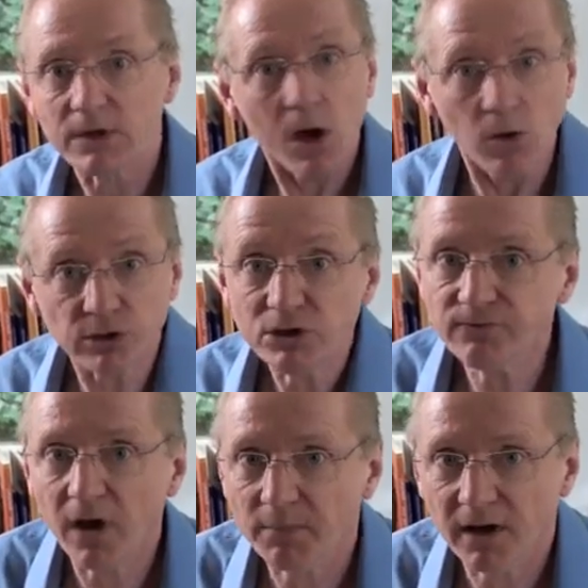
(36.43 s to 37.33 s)
Auch
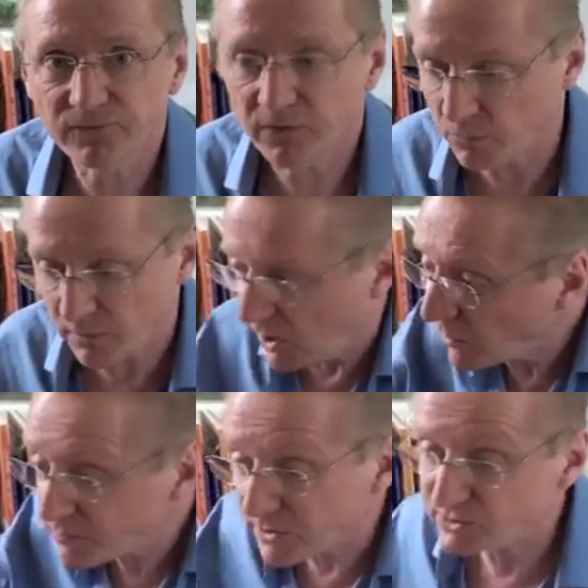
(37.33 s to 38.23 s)
ich war am Anfang
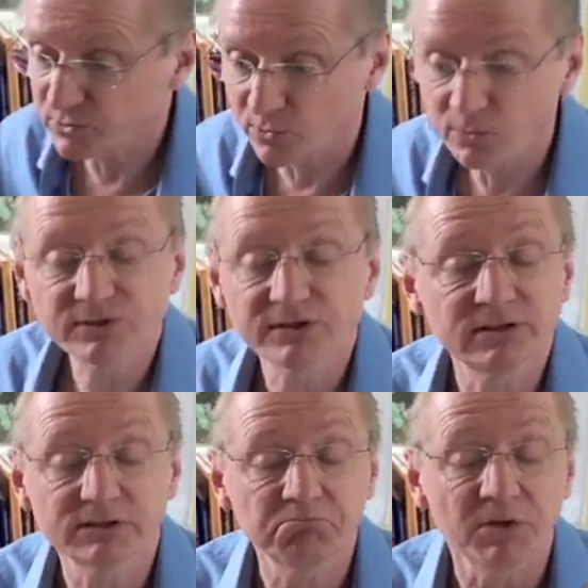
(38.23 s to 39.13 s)
überhaupt nicht so groß, dass
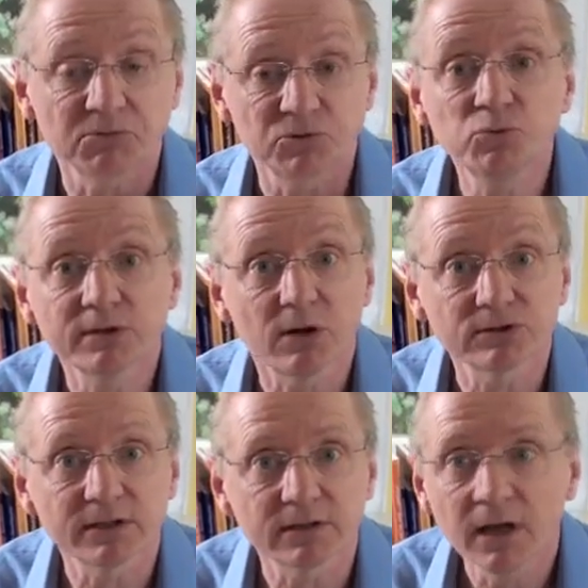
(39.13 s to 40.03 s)
ich mir
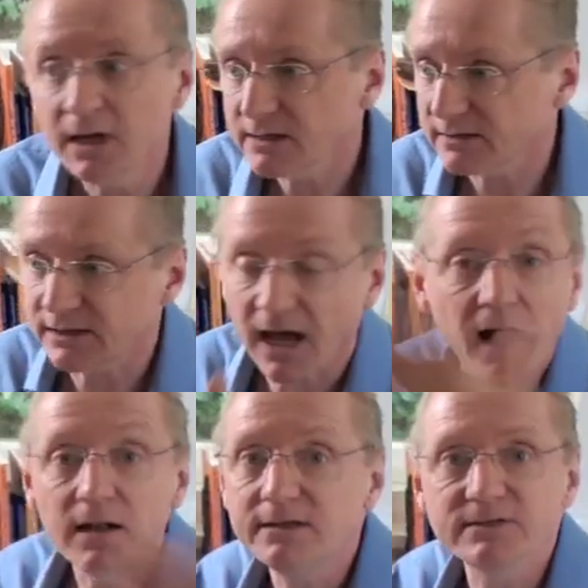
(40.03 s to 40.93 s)
zugetraut hätte, dass ich
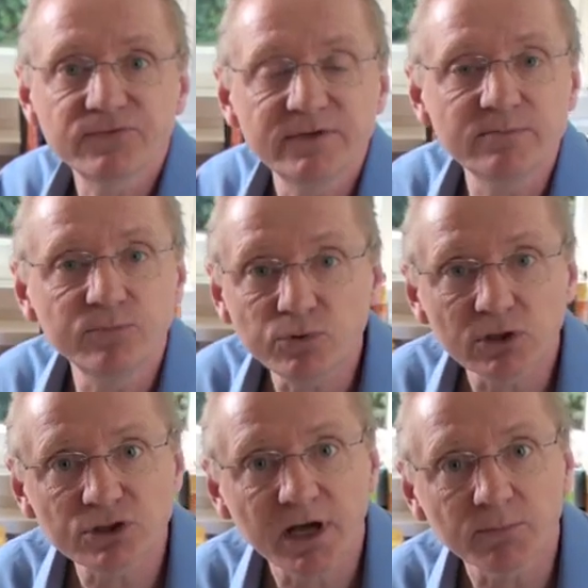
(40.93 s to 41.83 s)
all diese vielen
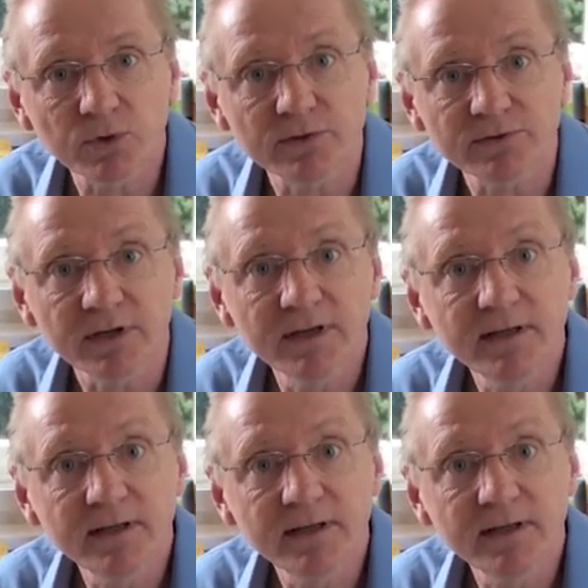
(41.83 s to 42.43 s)
Bücher schreiben könnte.